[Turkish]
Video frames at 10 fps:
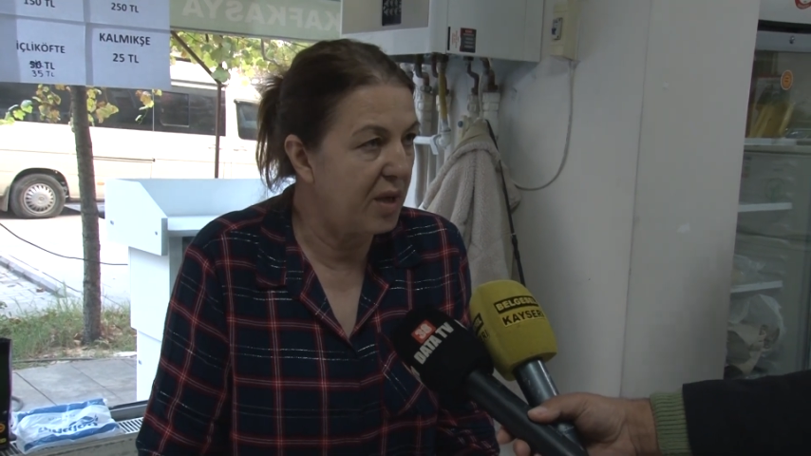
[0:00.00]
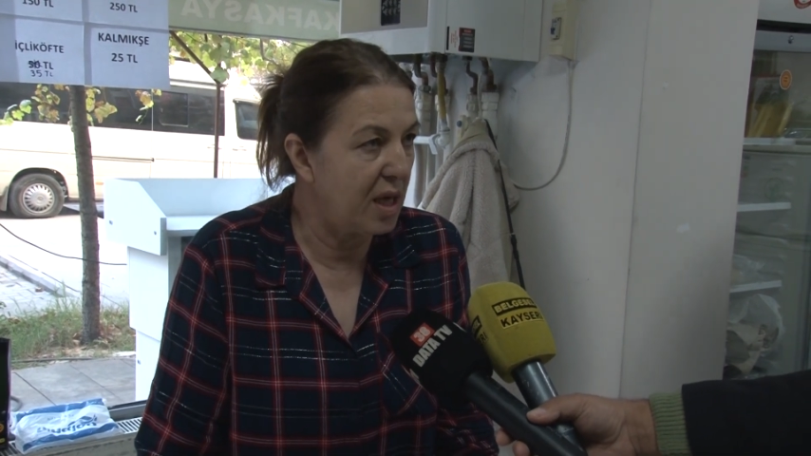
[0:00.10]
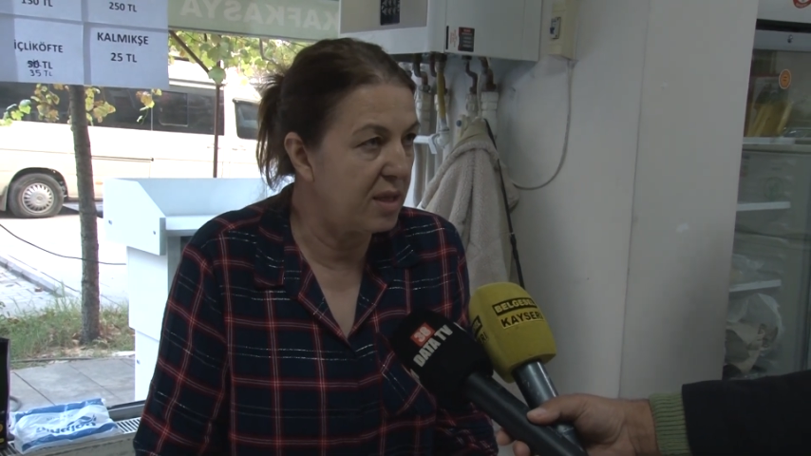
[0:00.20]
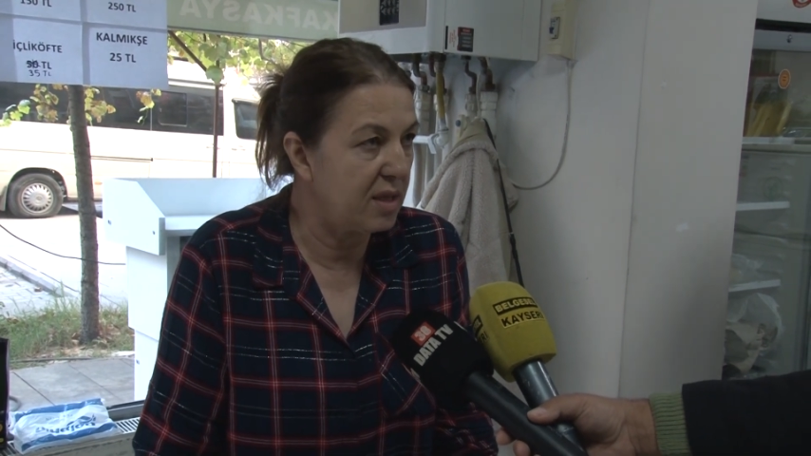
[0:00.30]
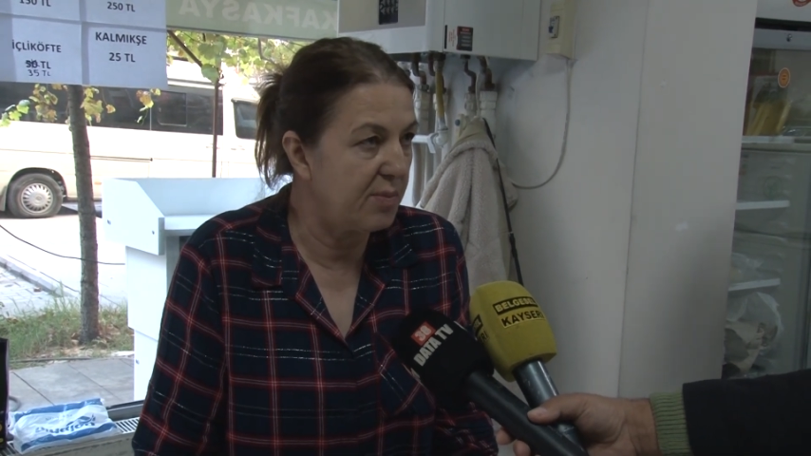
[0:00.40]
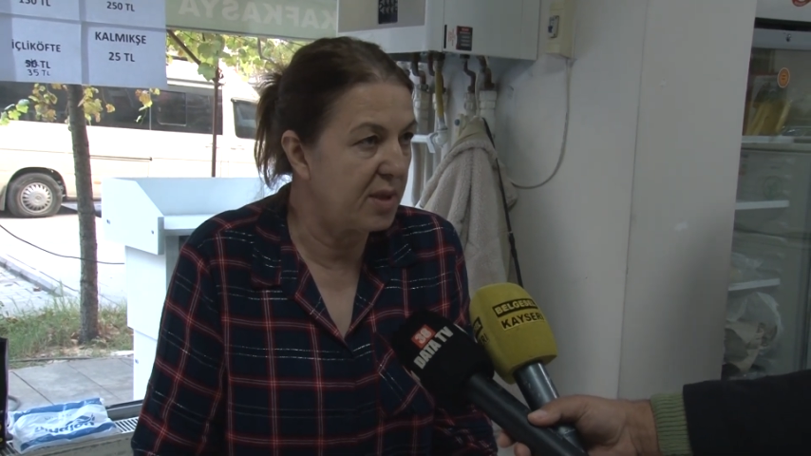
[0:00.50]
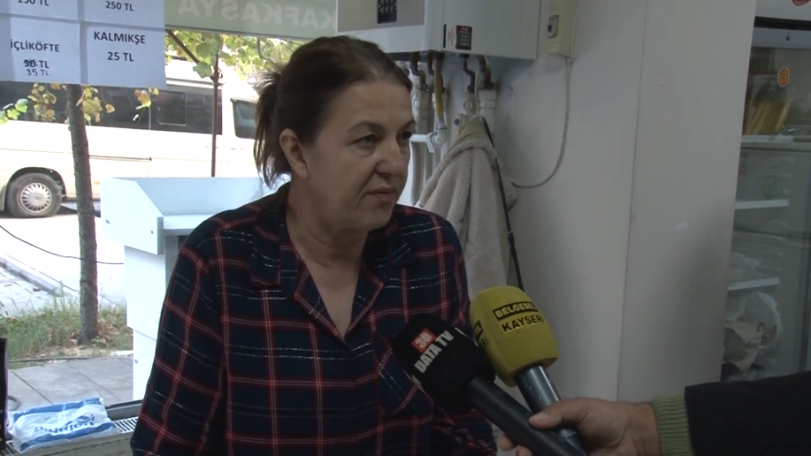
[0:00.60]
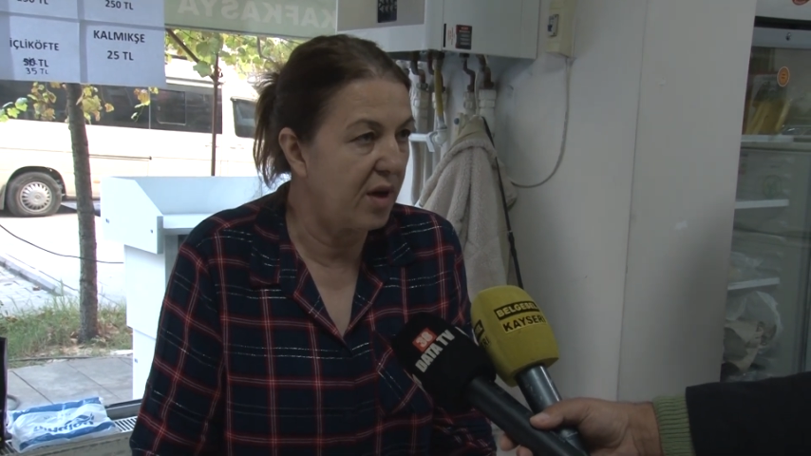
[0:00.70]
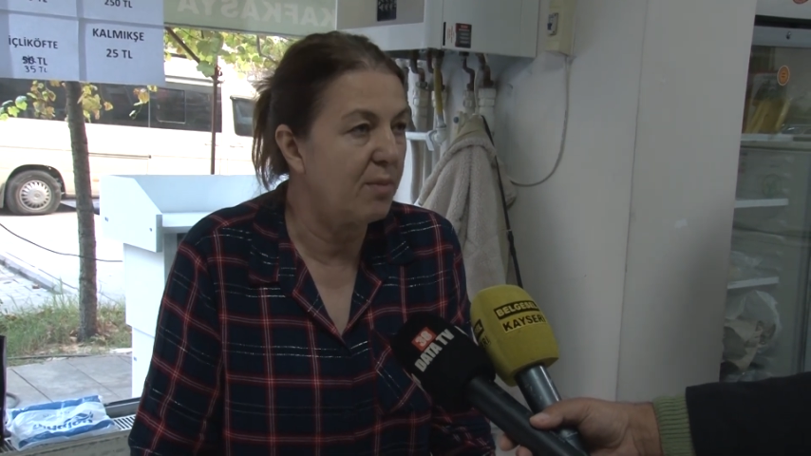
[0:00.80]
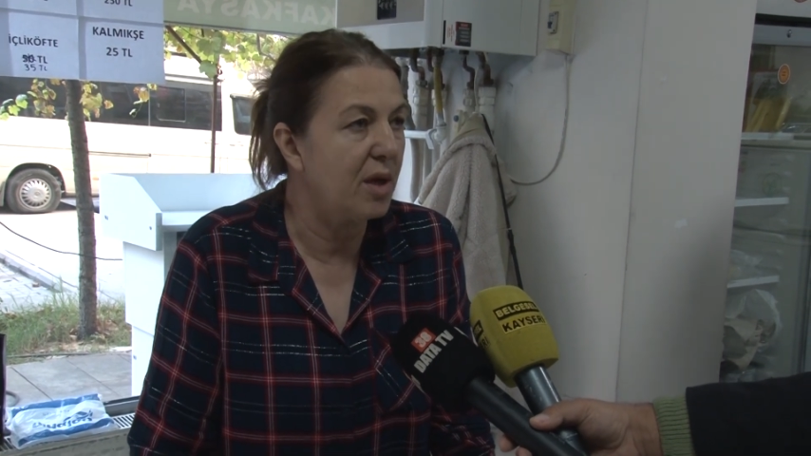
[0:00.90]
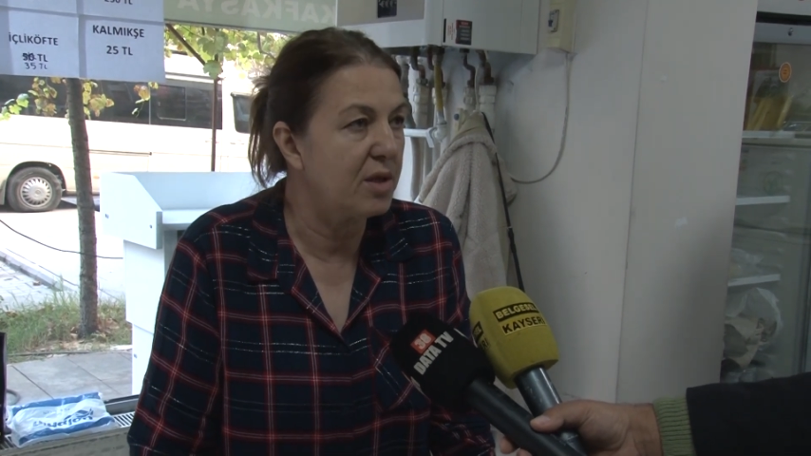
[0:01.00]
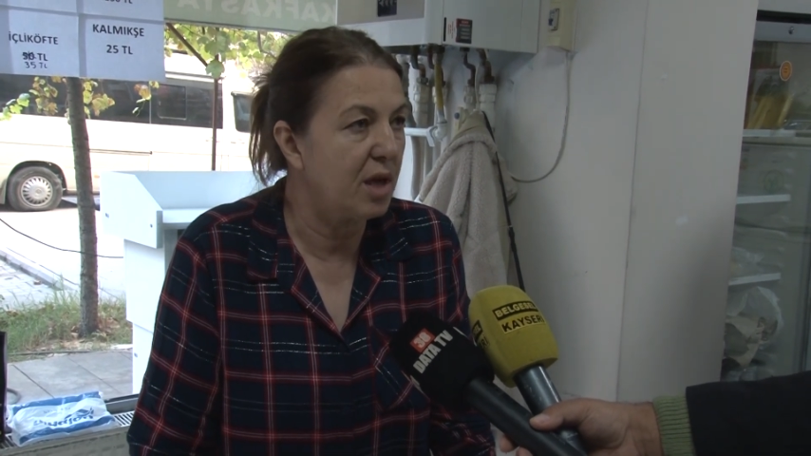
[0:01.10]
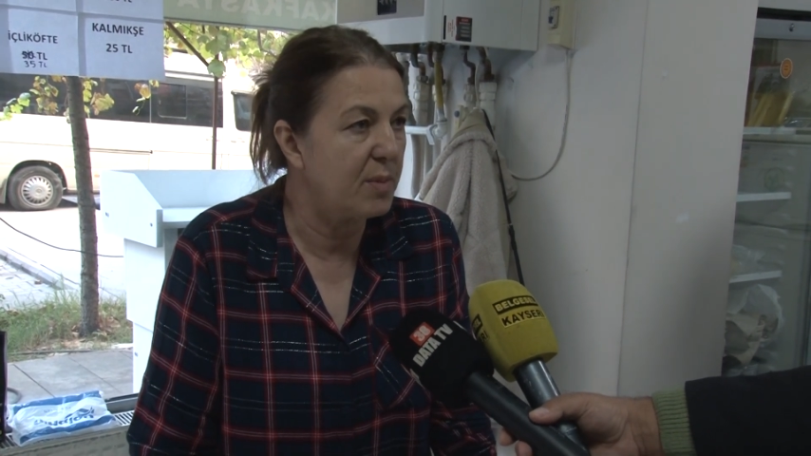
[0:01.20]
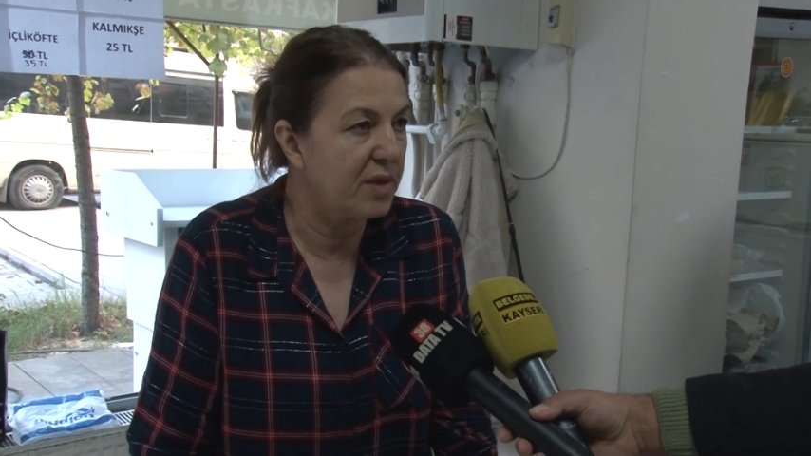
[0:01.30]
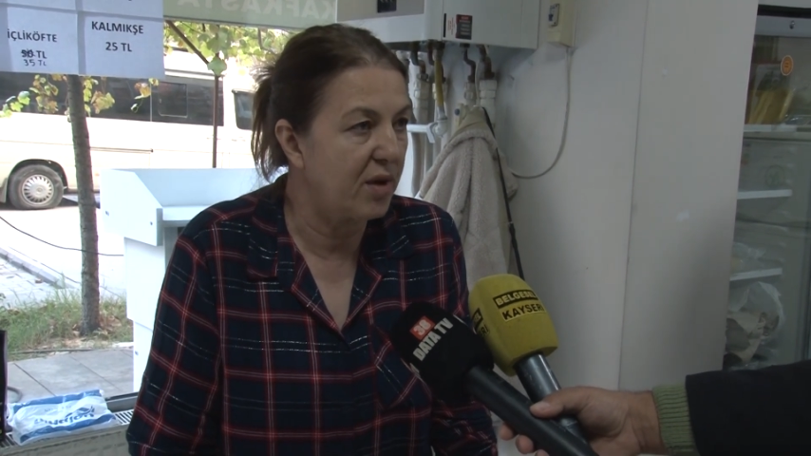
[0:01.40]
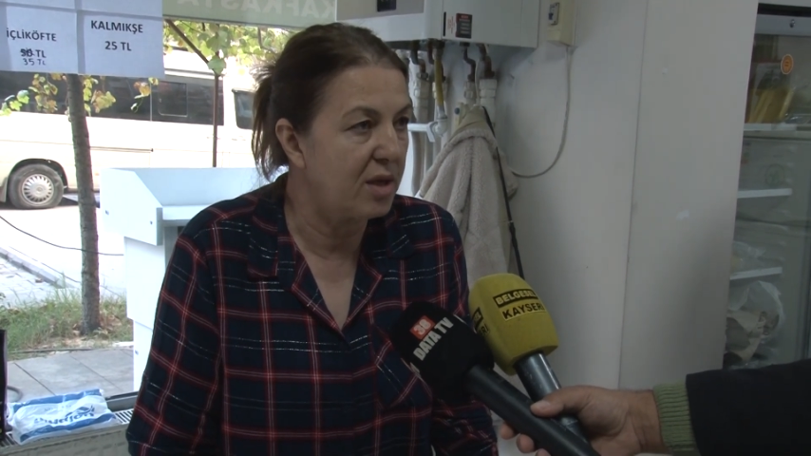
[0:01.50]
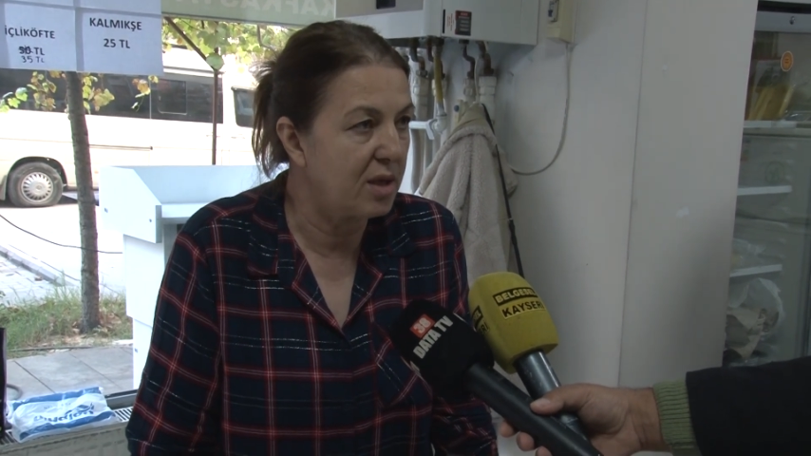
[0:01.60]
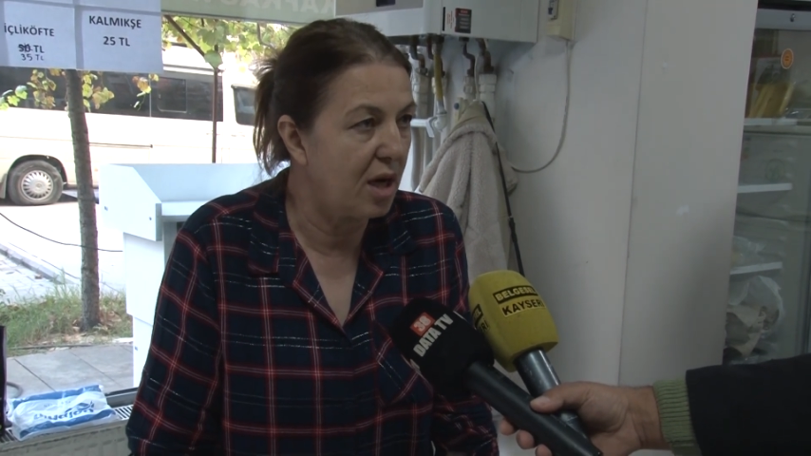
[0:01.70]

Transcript: tesisimiz var, mandıramız var.